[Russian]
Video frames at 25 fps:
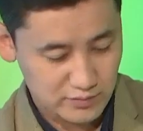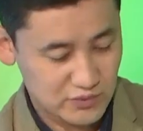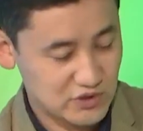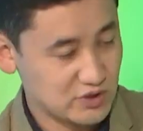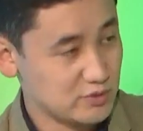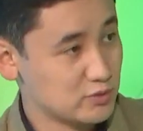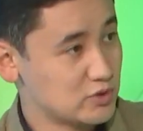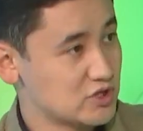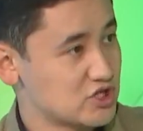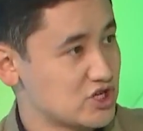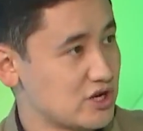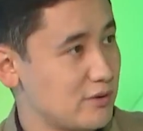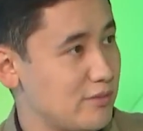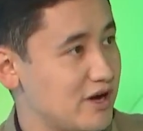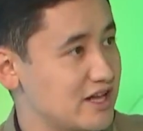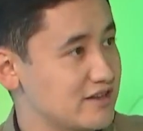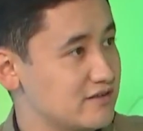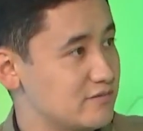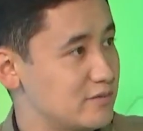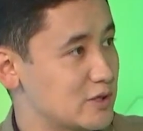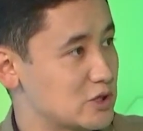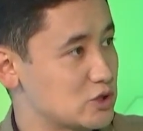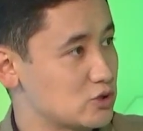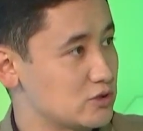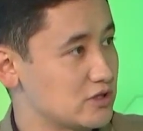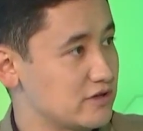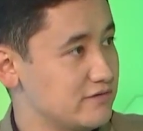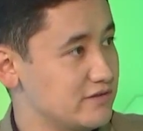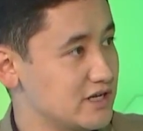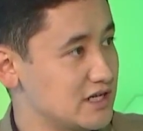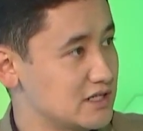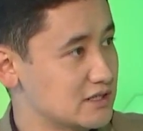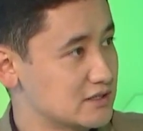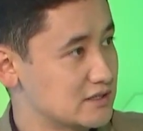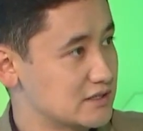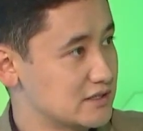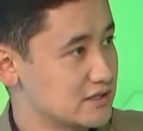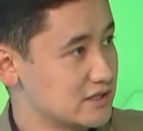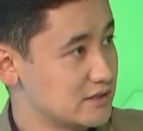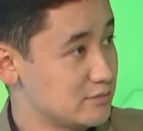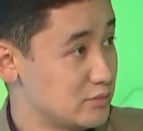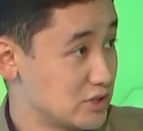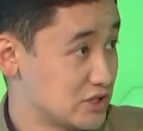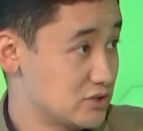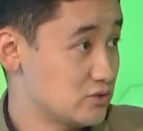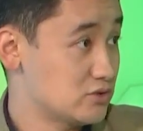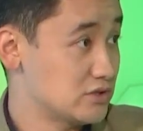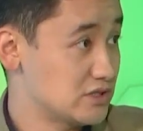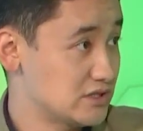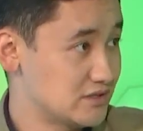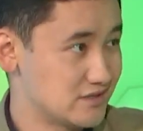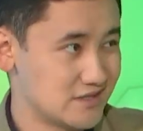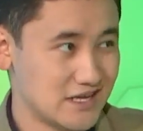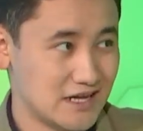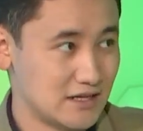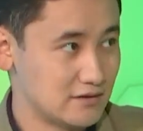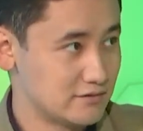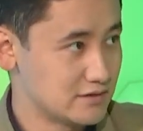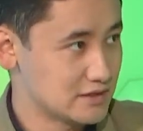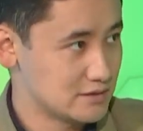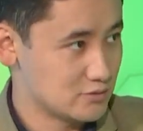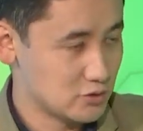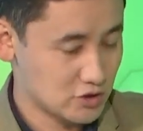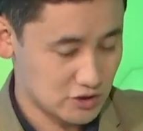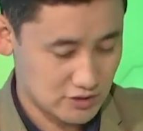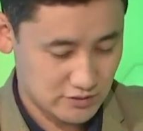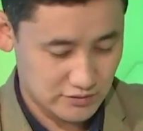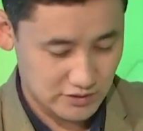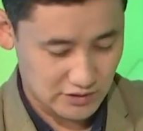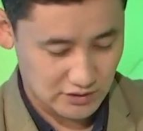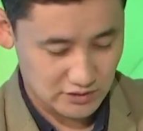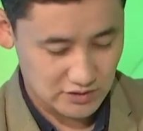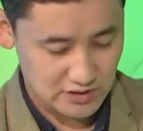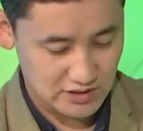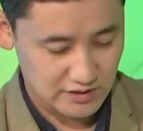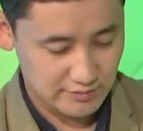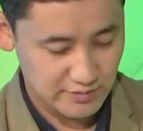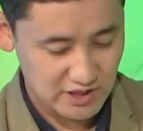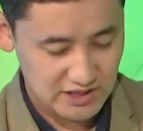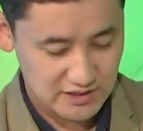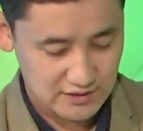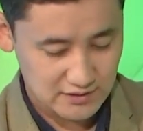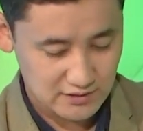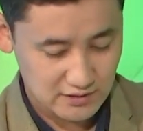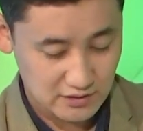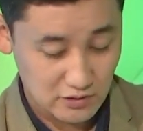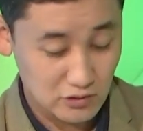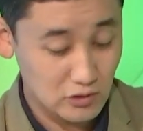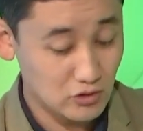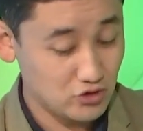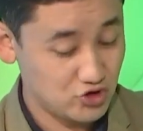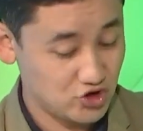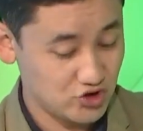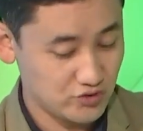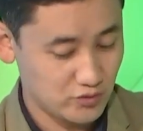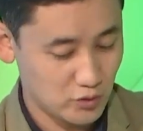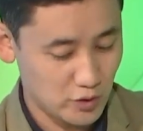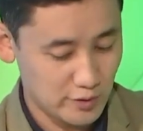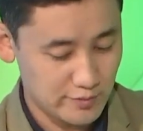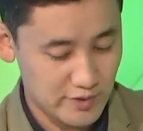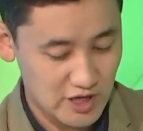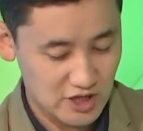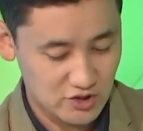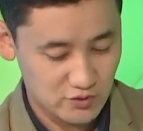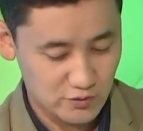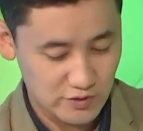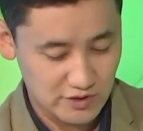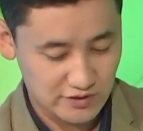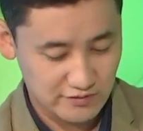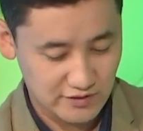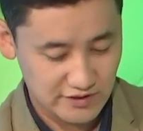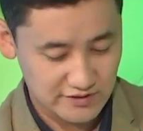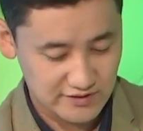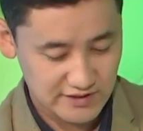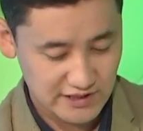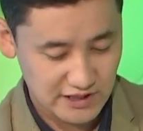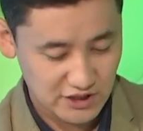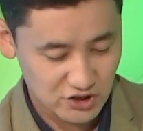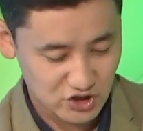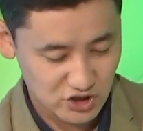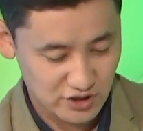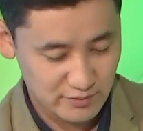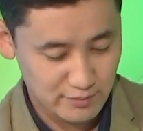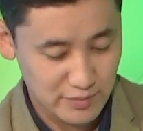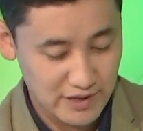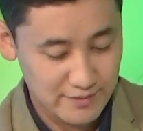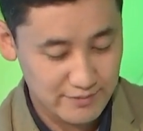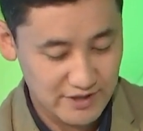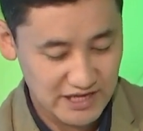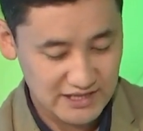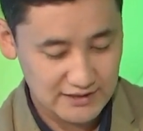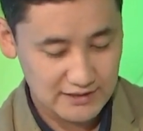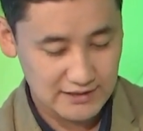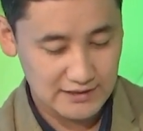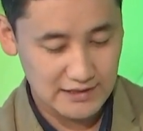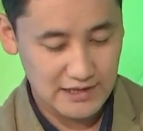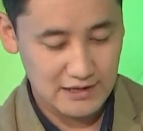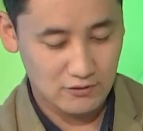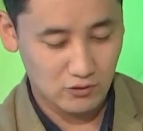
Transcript: почему-то Шабанов пошел на выход и, по сути, дал возможность вот этот забить. Ключевой мяч в этой встрече и победный для